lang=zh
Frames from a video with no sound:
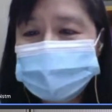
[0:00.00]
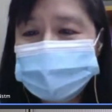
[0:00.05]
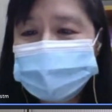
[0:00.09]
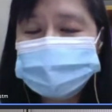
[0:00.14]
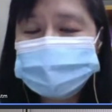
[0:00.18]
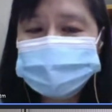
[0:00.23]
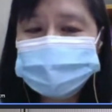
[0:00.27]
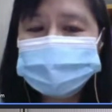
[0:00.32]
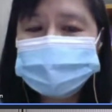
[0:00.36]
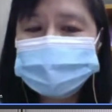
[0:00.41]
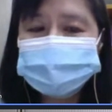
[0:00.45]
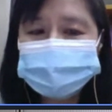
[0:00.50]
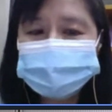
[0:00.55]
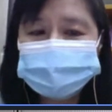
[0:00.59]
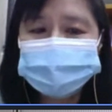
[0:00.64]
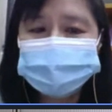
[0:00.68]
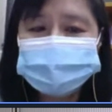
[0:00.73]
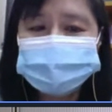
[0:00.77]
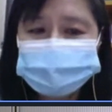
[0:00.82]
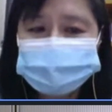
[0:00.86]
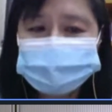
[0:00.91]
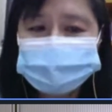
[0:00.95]
哎，所以你
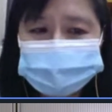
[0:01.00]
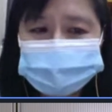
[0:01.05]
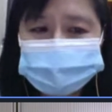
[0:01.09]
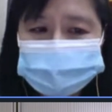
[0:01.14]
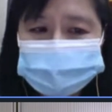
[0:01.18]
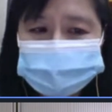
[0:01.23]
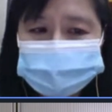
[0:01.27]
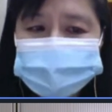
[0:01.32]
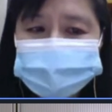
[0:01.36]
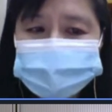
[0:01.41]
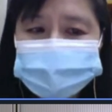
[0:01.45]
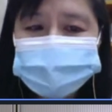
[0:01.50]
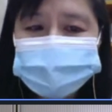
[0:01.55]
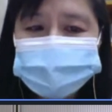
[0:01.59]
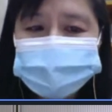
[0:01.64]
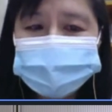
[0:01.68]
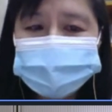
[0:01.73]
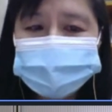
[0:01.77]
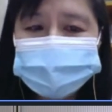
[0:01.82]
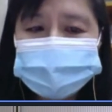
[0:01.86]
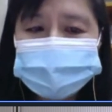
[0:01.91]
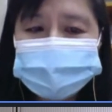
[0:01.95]
就只大数据
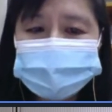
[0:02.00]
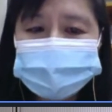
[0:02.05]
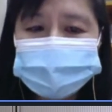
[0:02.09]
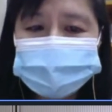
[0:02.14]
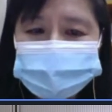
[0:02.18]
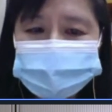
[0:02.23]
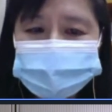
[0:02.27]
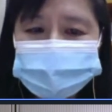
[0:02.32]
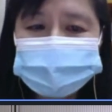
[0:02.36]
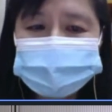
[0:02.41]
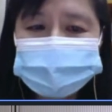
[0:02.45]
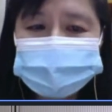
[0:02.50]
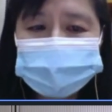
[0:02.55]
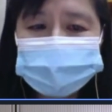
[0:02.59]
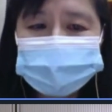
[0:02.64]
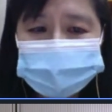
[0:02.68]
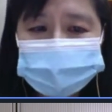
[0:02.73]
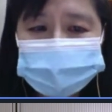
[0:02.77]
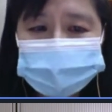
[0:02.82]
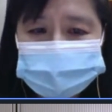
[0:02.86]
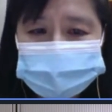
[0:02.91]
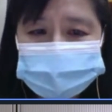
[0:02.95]
的分析就是，
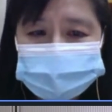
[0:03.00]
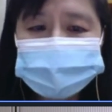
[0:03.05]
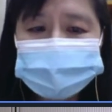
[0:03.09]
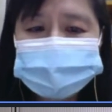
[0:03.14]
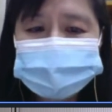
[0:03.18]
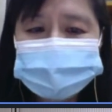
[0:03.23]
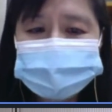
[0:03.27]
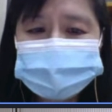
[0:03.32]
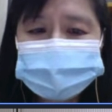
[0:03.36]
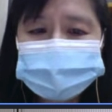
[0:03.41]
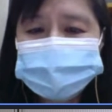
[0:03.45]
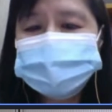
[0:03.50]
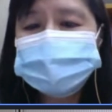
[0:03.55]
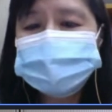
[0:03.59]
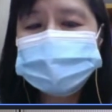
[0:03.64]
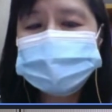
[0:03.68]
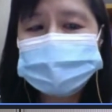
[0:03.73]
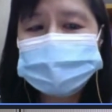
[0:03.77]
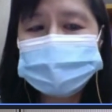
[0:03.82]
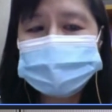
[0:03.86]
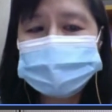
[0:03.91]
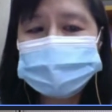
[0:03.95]
只要知道就
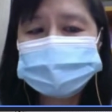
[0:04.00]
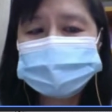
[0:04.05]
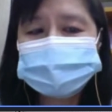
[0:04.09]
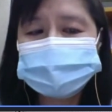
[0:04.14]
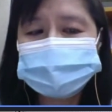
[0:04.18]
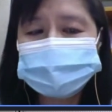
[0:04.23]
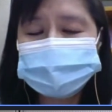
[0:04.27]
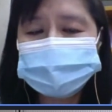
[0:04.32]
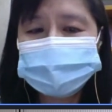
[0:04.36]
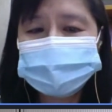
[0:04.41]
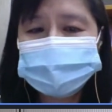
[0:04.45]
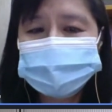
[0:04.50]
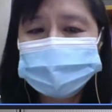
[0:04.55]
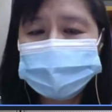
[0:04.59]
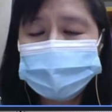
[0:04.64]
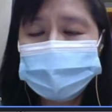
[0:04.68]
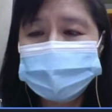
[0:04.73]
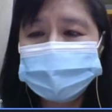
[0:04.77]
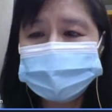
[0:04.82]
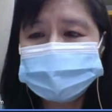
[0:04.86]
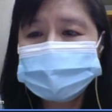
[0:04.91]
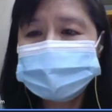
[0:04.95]
是这样子了，
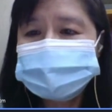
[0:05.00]
哦。